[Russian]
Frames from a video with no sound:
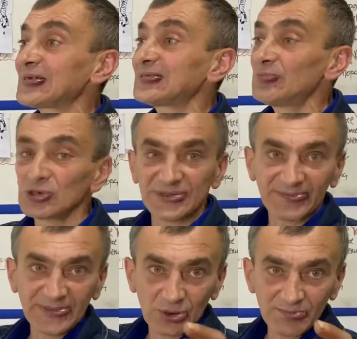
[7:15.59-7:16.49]
это будет на
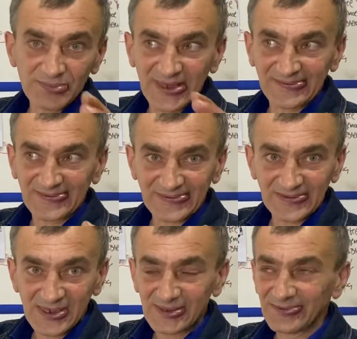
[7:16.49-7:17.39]
втором месяце,
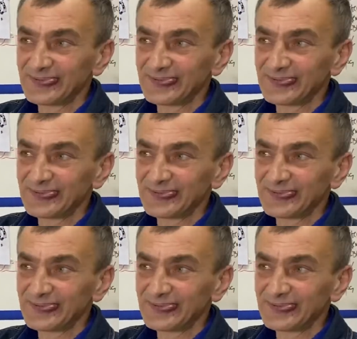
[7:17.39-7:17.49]
да?